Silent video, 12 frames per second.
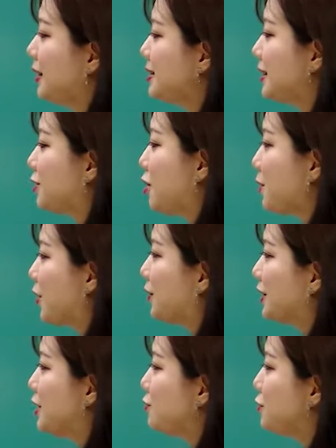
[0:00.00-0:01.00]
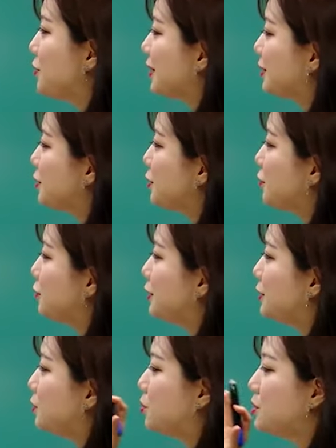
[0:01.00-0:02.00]
자, 그러면 이 유형 같은
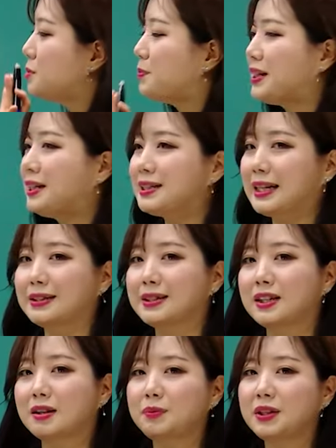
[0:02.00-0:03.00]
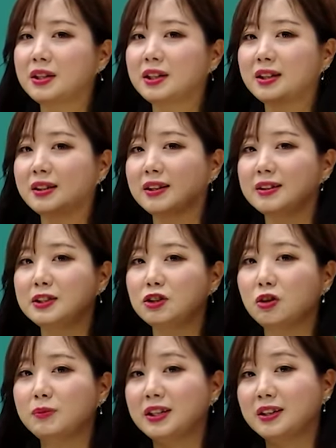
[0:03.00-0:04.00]
경우는 토익스피킹 자체가 필기가 되는
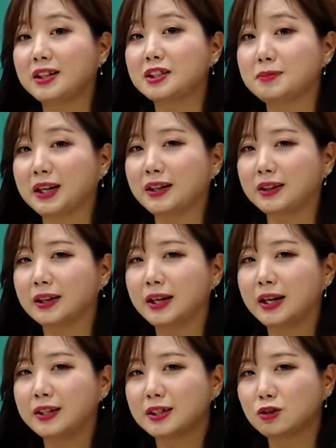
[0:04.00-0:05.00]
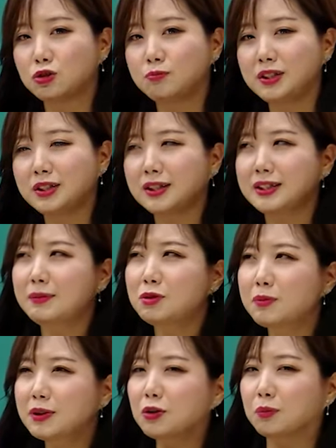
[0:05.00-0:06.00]
시험이긴 하지만 자, 준비 시간이
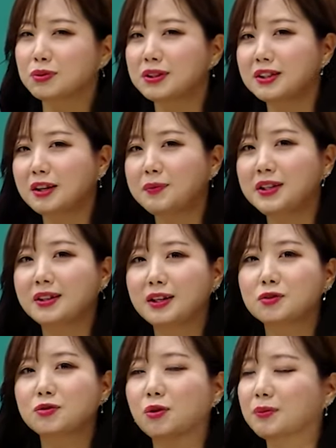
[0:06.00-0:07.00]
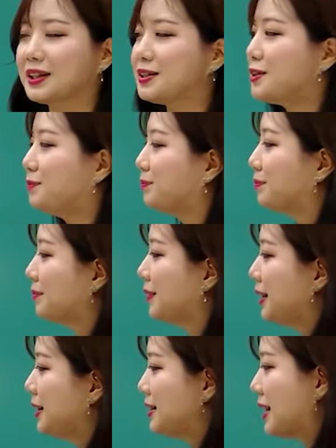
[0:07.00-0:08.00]
3초밖에 없으니까 필기를 할 수가 없겠죠?
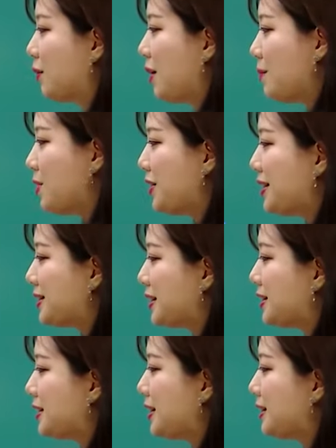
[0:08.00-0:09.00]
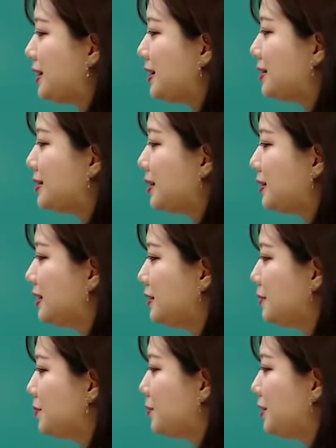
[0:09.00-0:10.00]
자, 화면에 제시되는 일상
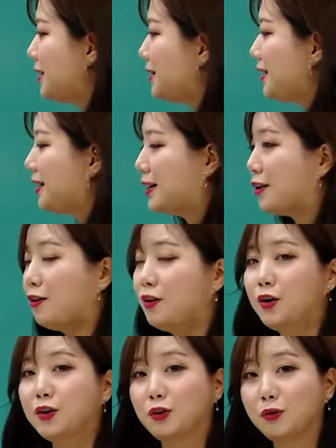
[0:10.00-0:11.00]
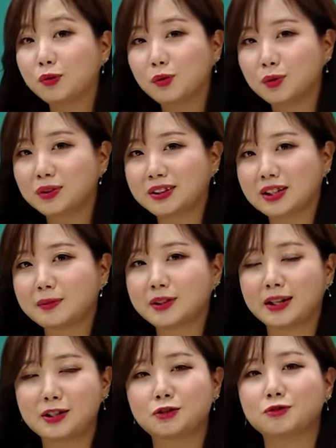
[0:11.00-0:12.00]
의문문에 대하여 영어로 대답을
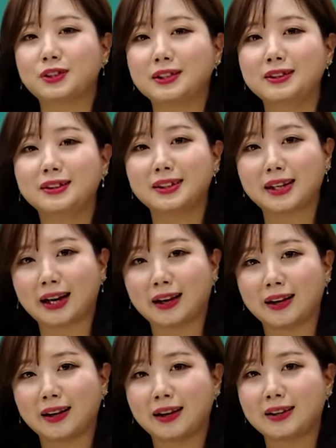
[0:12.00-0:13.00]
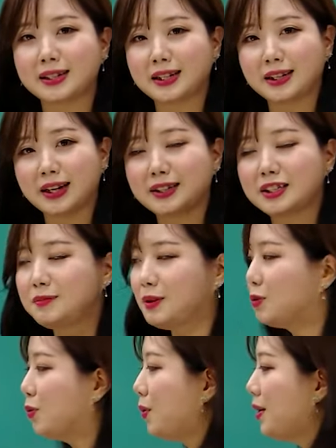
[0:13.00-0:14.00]
할 수 있는가? 자, 이게
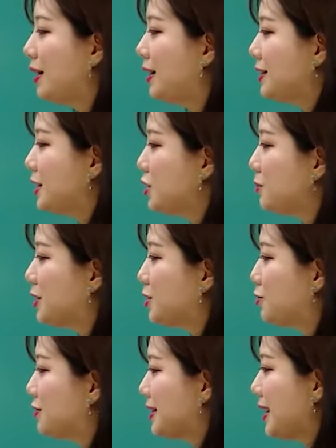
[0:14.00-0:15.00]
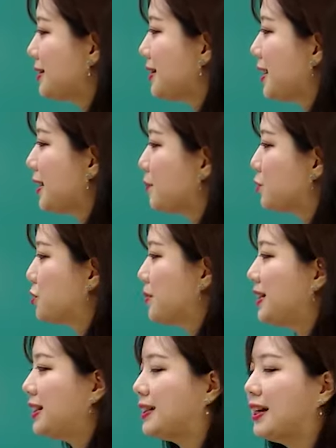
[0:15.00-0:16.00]
핵심이고 채점 기준을 상세하게
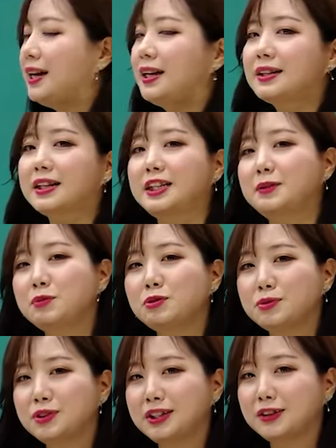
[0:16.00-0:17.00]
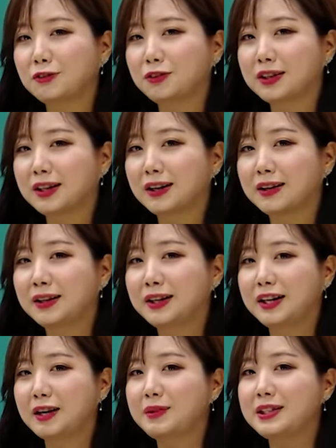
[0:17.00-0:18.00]
보시면은 이 부분이 그러니까
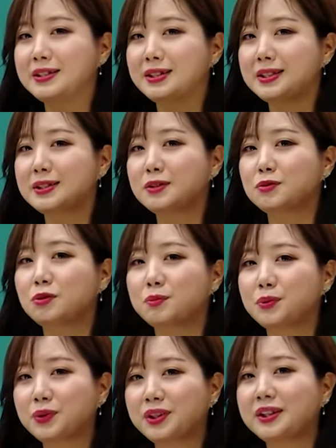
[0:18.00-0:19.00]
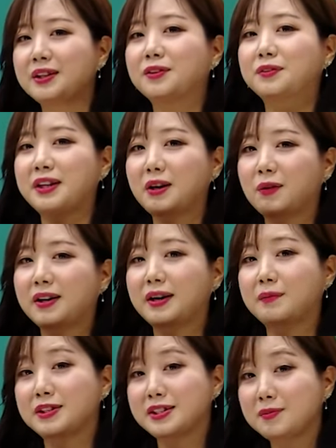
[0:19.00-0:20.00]
레벨 6로 표기되던 때와
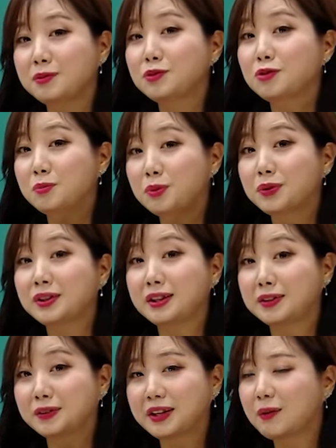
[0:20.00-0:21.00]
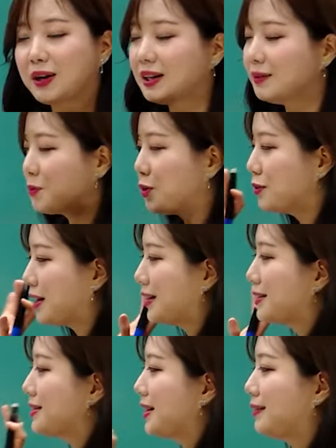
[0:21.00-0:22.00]
레벨 7으로 표기되던 때와 별로
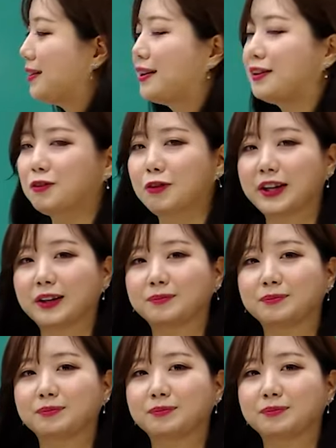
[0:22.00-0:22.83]
다르진 않다라는 거예요.